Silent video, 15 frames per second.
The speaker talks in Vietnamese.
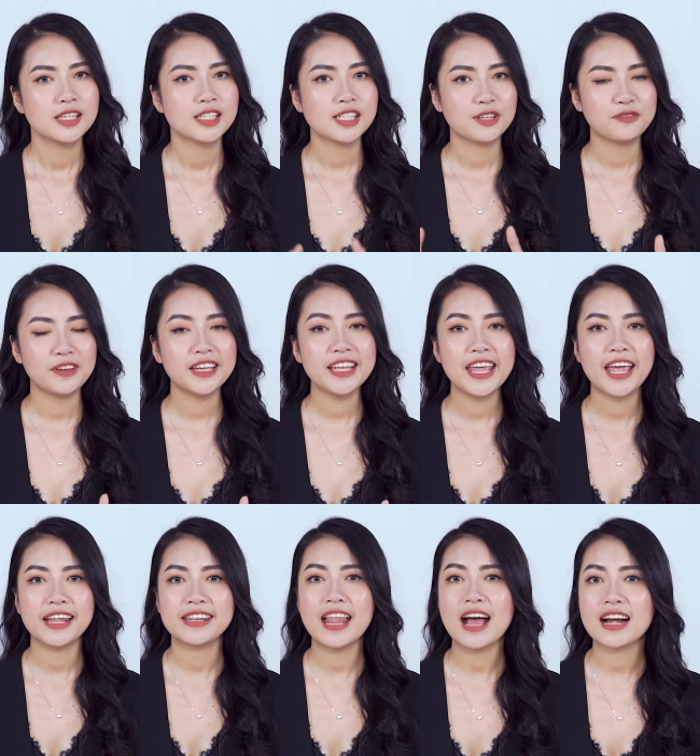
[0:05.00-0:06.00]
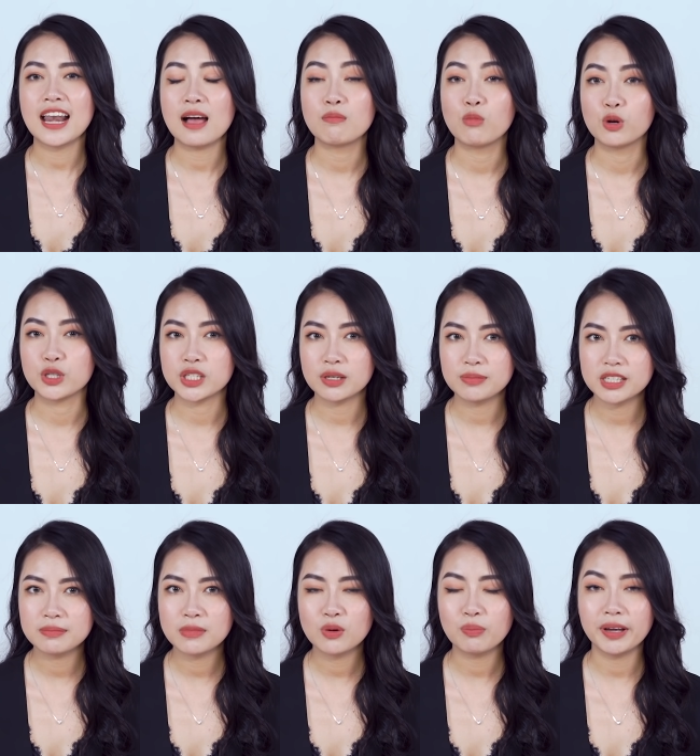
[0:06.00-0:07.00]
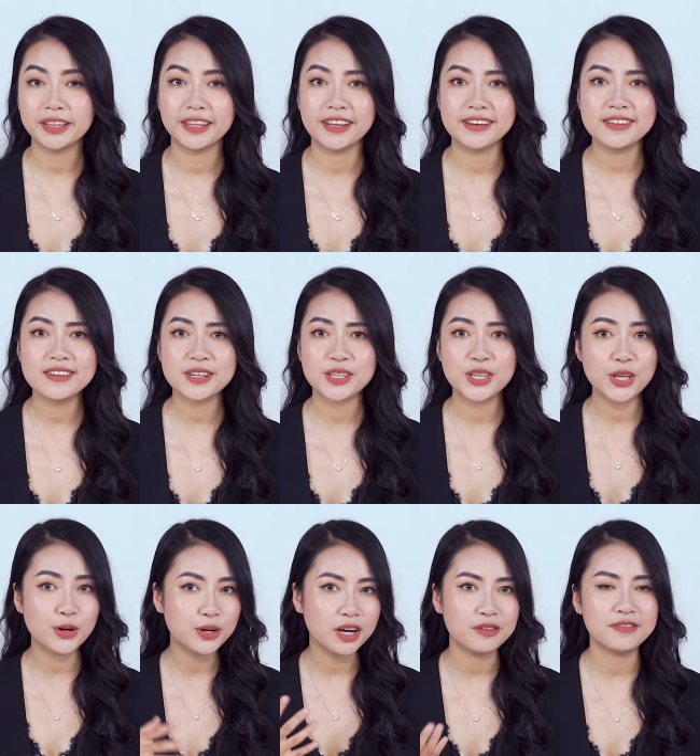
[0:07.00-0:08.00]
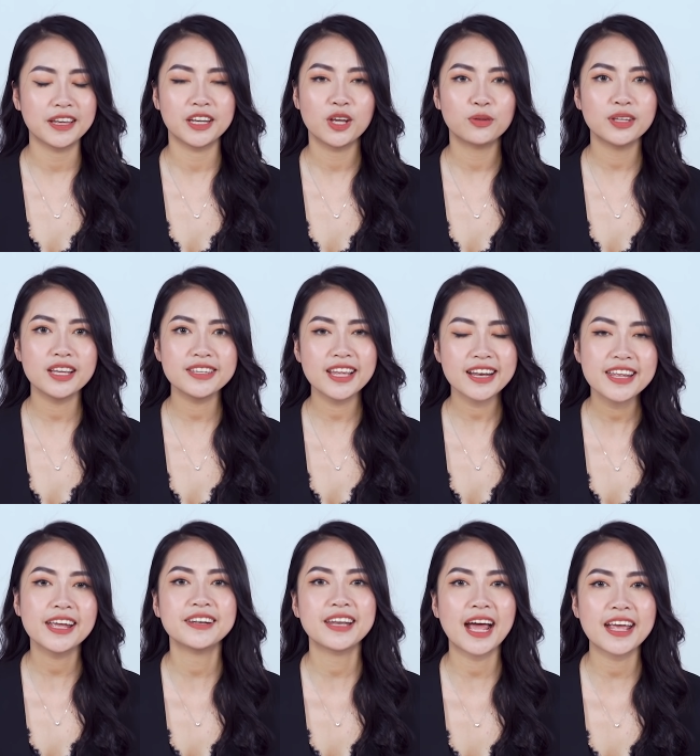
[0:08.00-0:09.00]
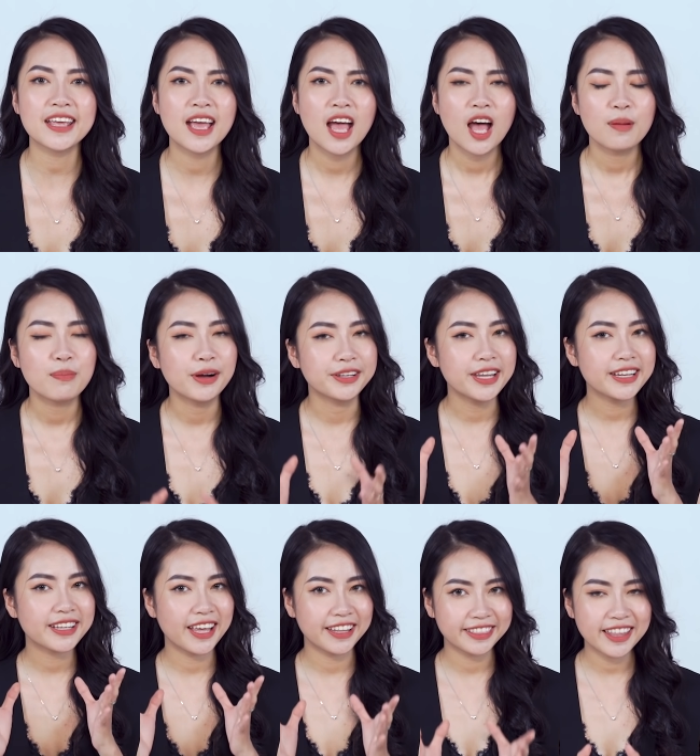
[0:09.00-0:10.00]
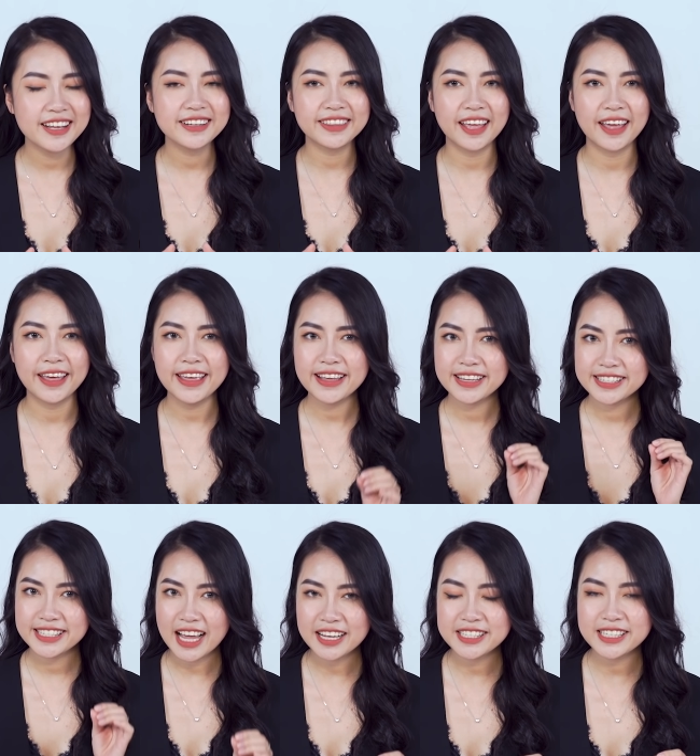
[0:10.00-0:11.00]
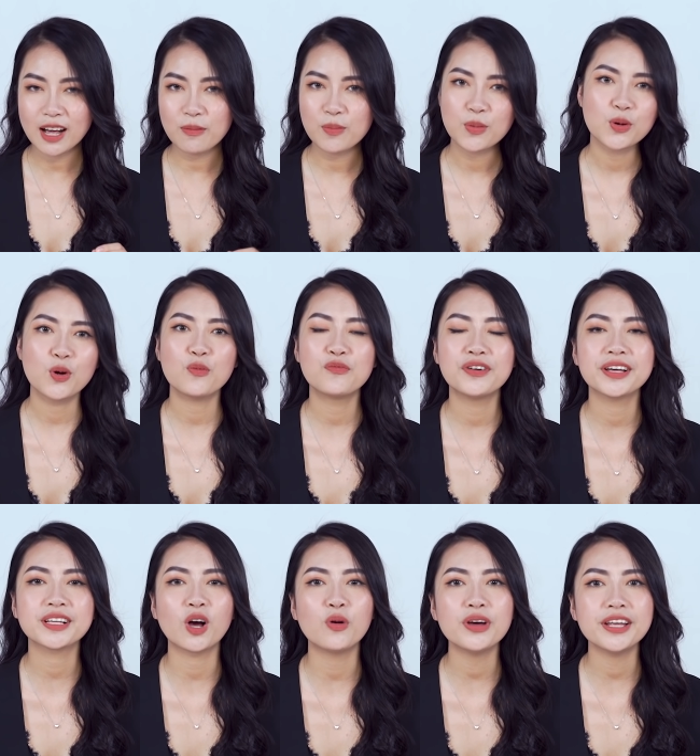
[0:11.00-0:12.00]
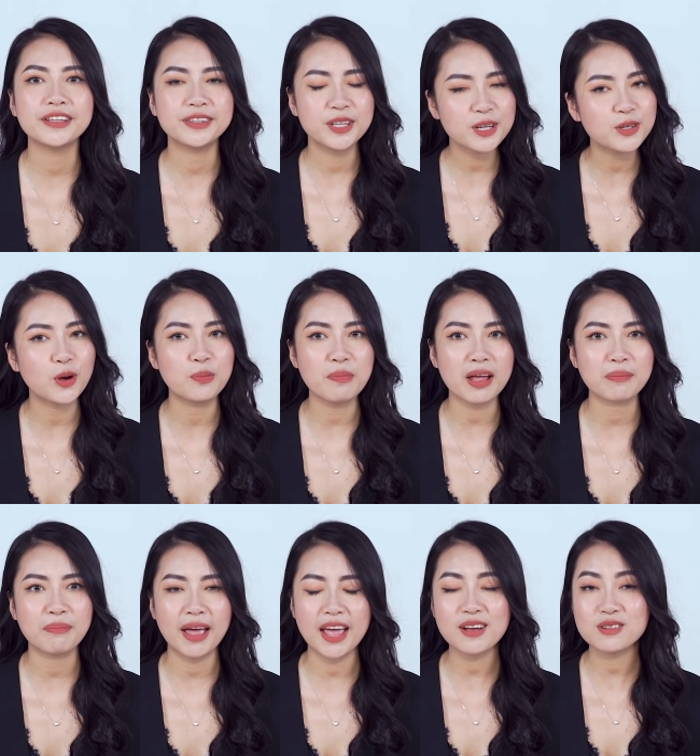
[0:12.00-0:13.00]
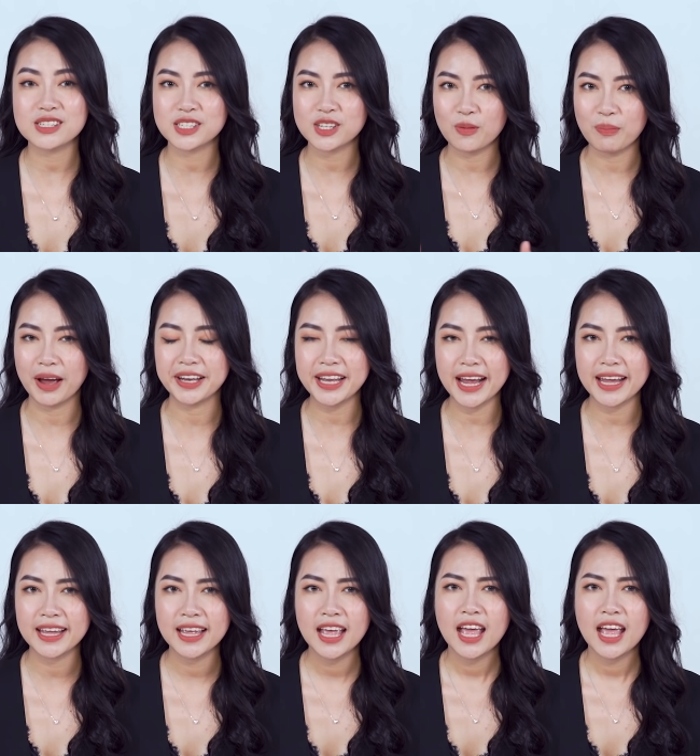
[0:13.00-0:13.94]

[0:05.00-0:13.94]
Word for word: Surface hiện đang là một trong những mẫu máy tính được nhiều người Việt yêu thích nhất hiện nay bởi thiết kế tinh tế, sang trọng cùng với cấu hình tương đối mạnh mẽ của dòng máy này.